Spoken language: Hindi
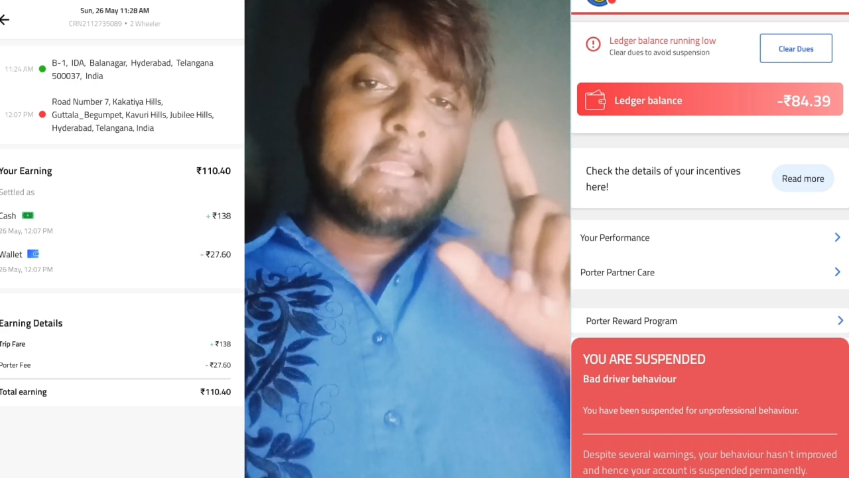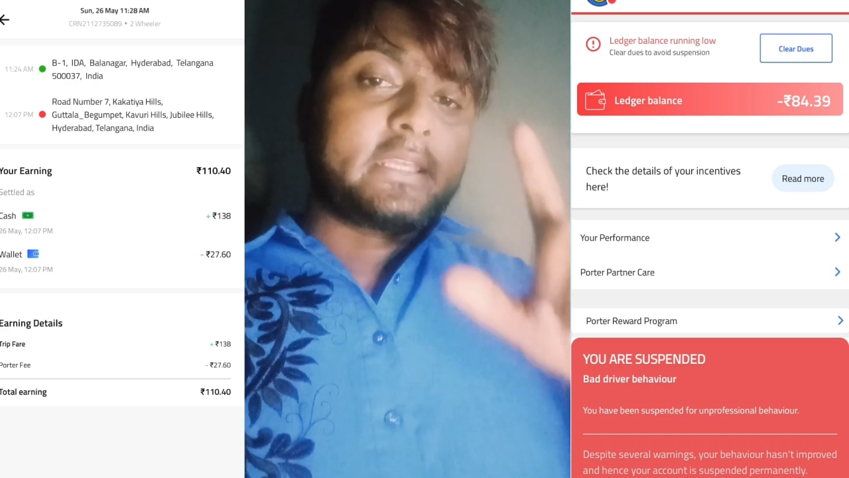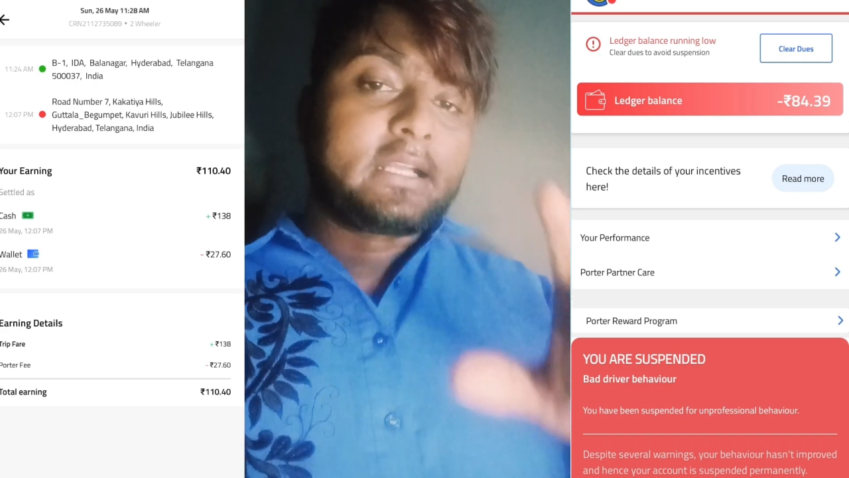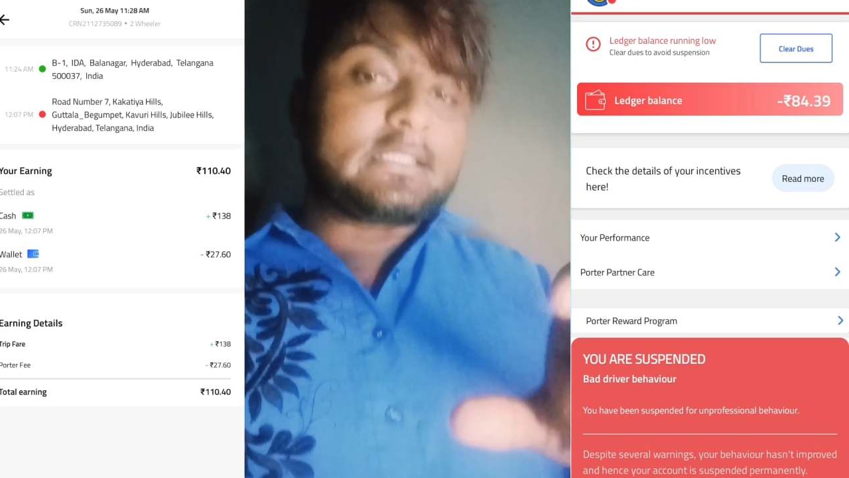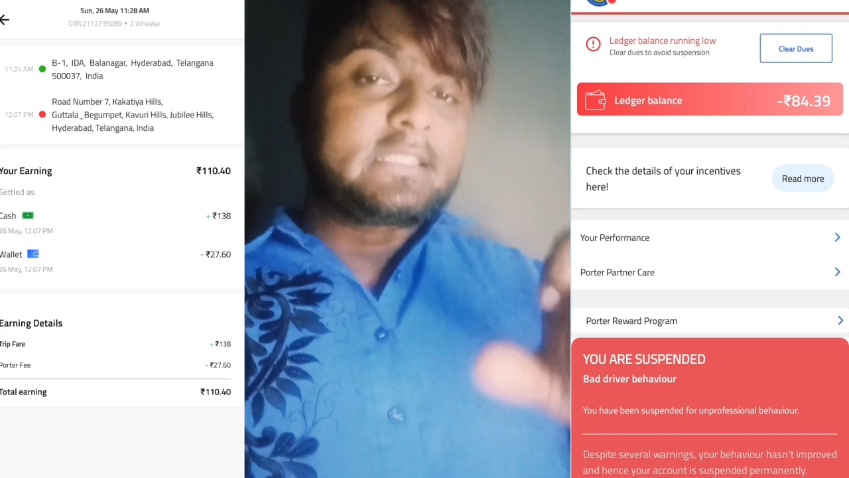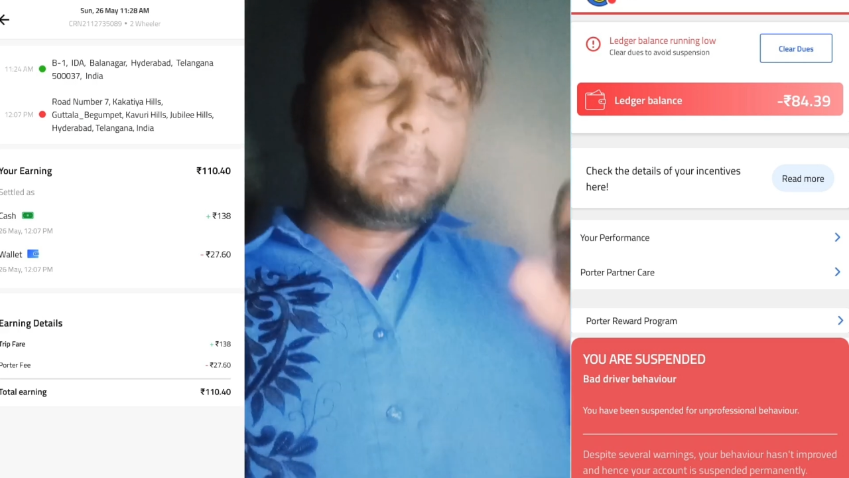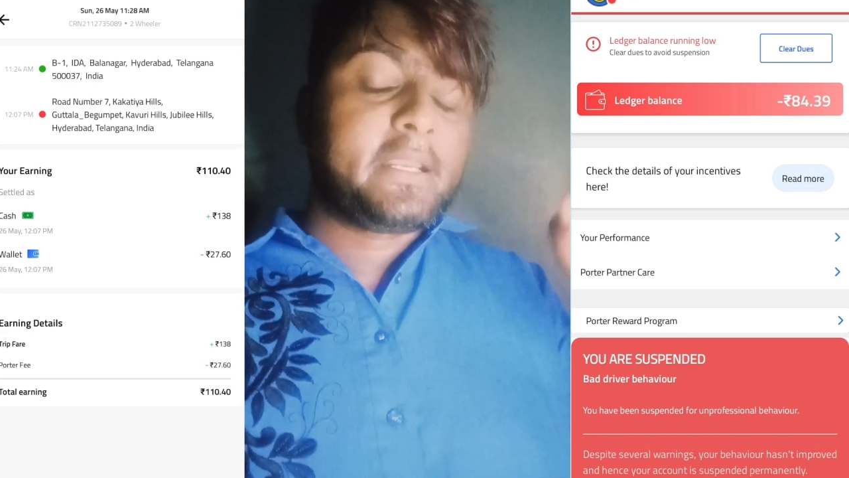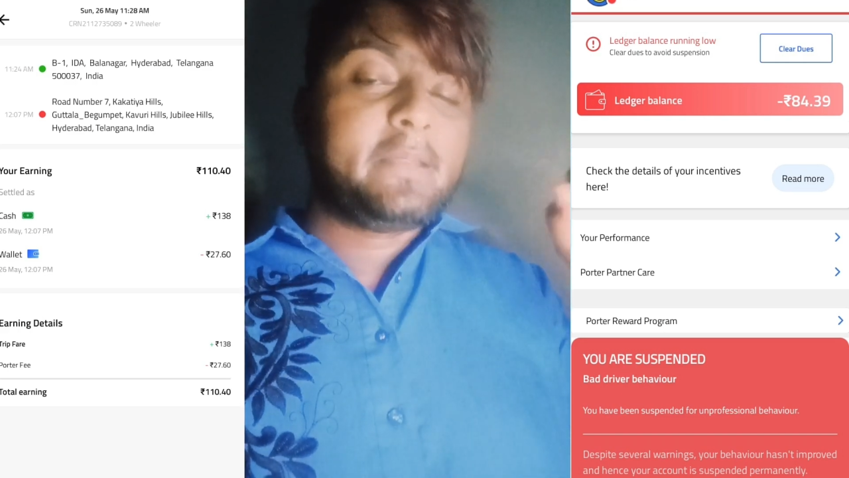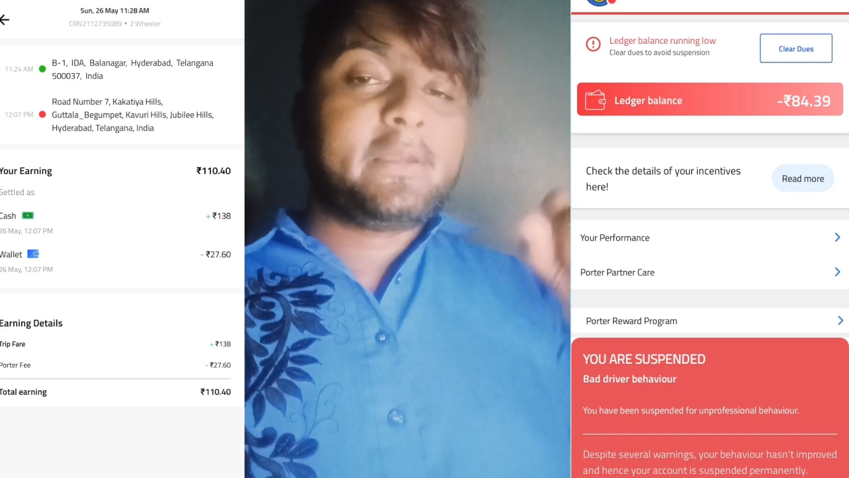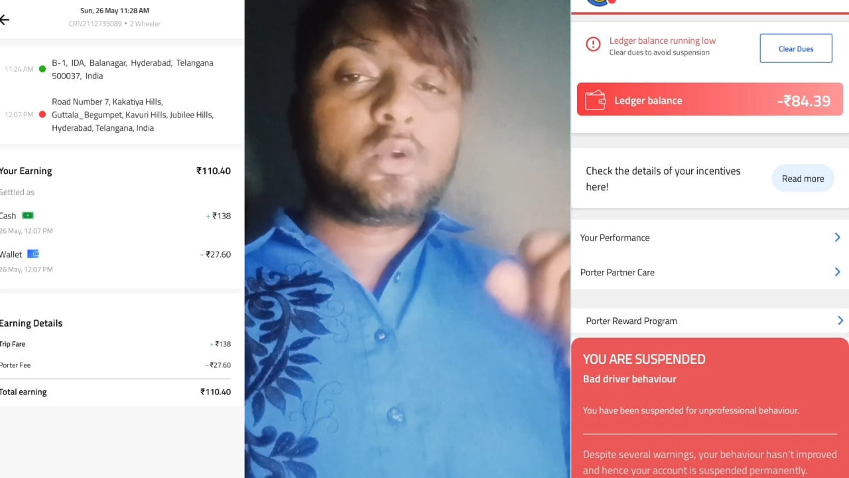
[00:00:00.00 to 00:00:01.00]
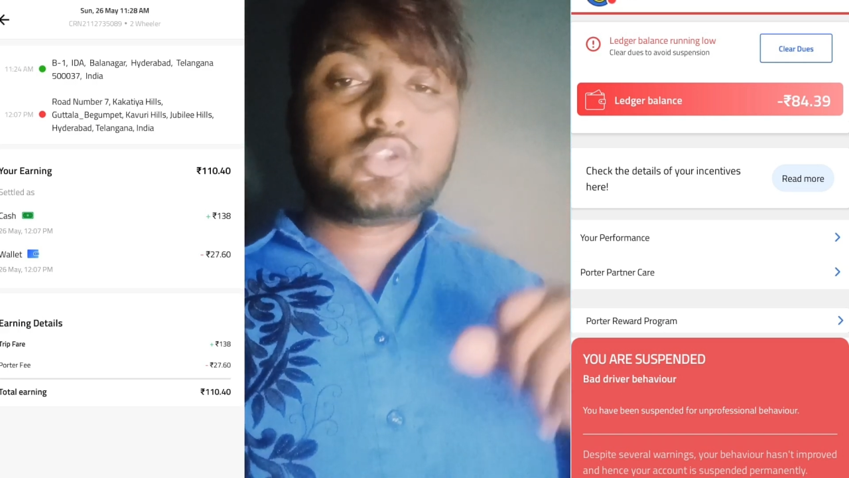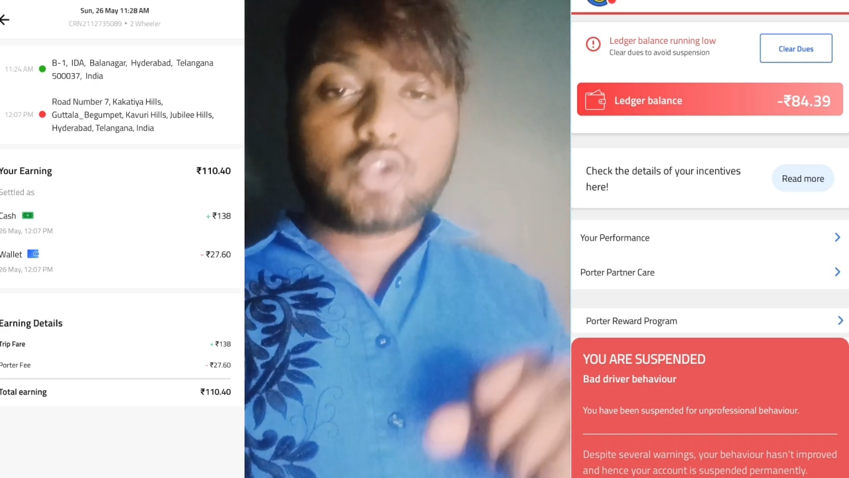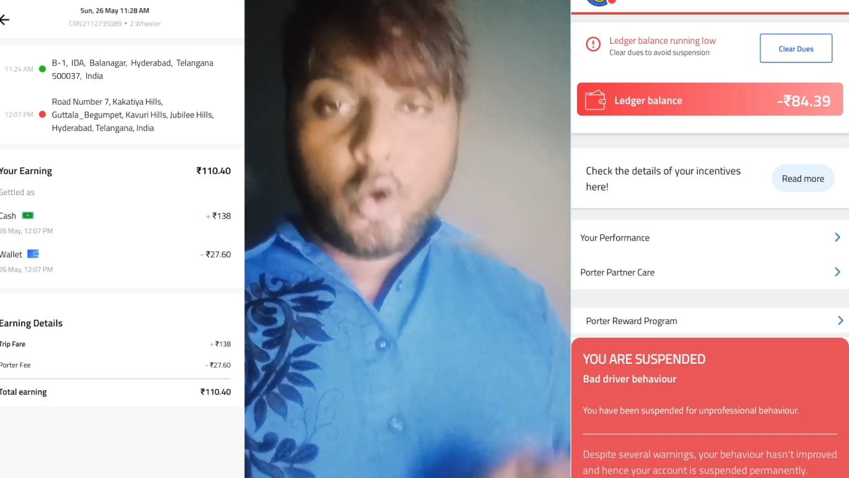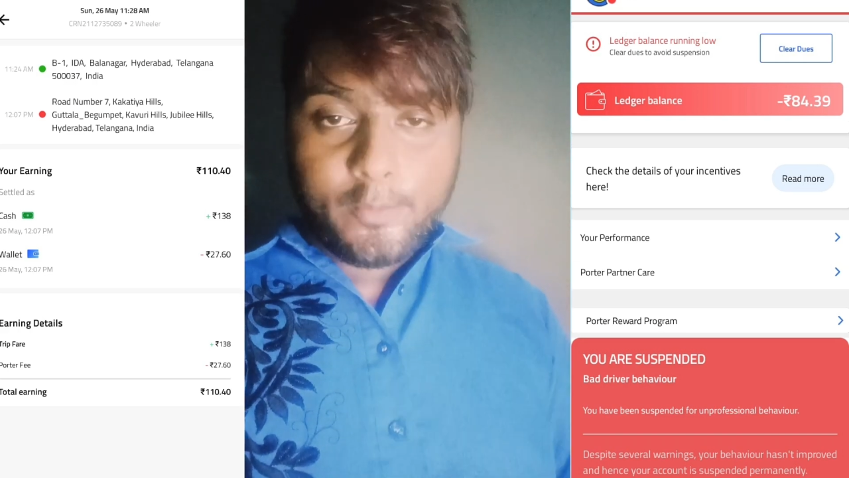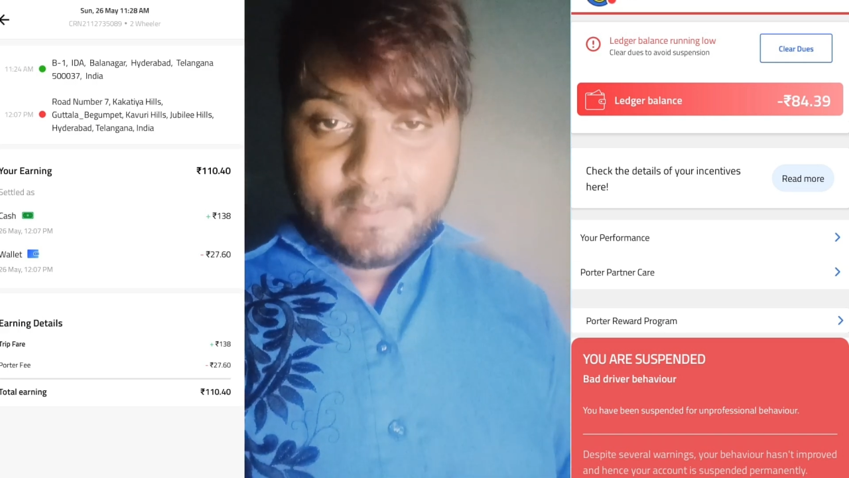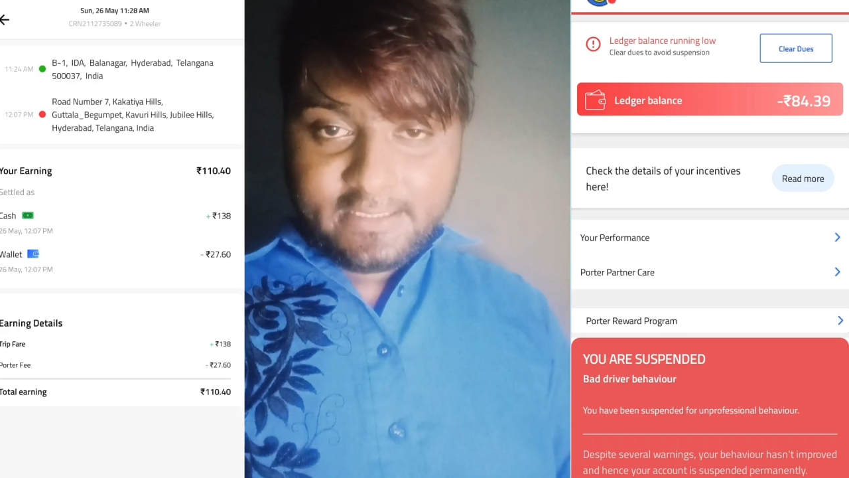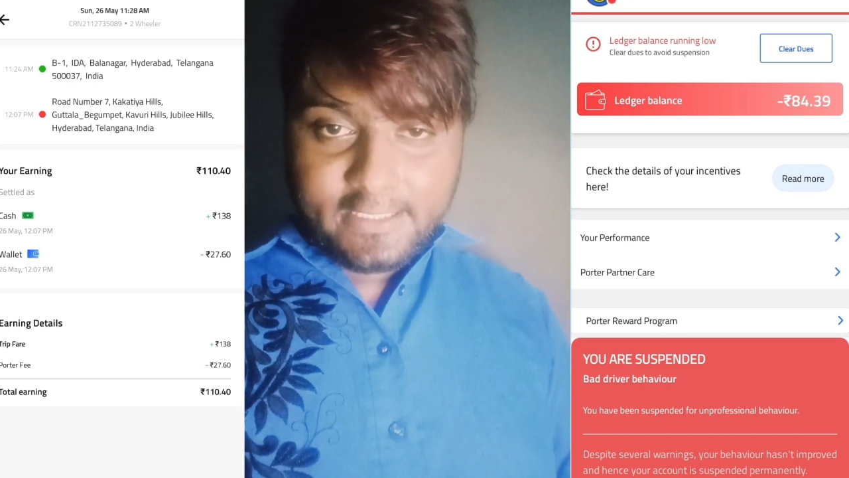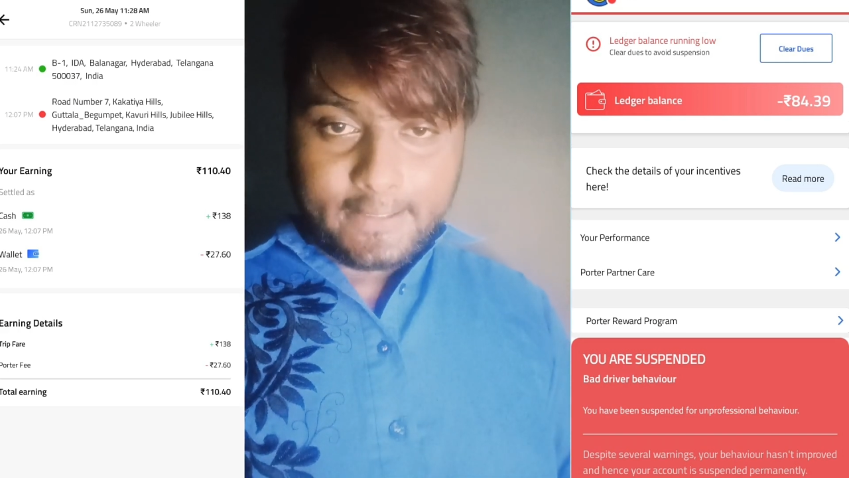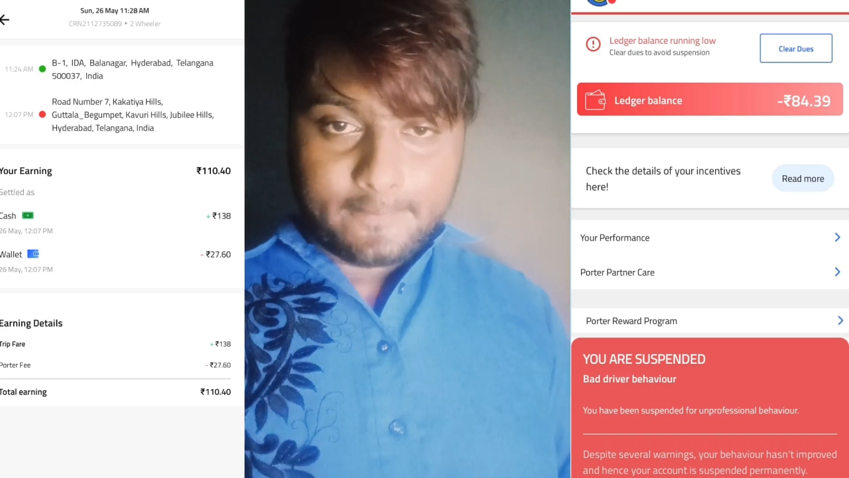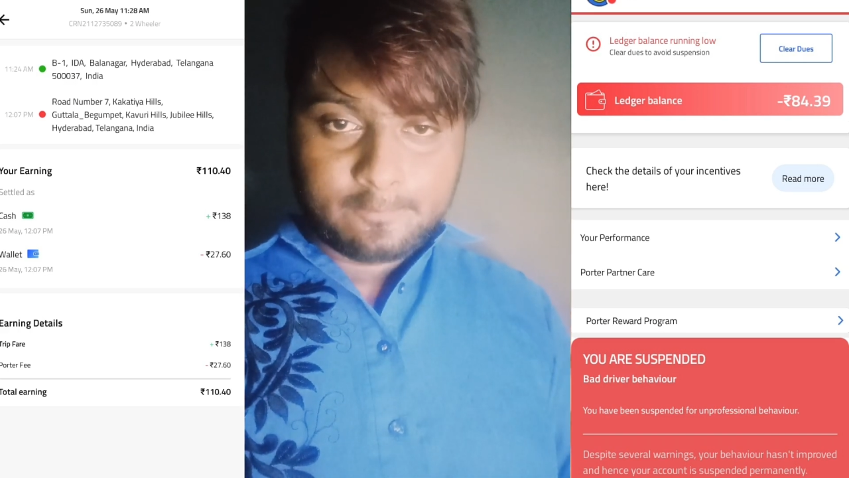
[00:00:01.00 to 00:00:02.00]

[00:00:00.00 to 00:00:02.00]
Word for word: कि कस्टमर ने मेरे को सौ रुपये दिए